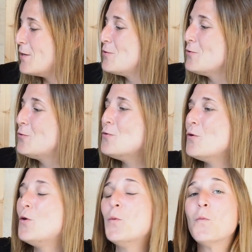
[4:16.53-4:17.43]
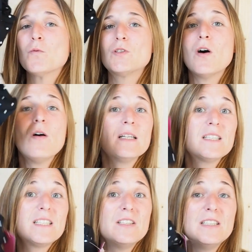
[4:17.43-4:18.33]
du coup le montant hein,
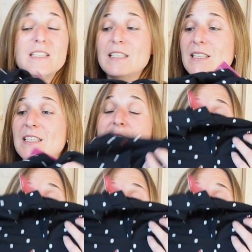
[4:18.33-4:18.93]
si, elle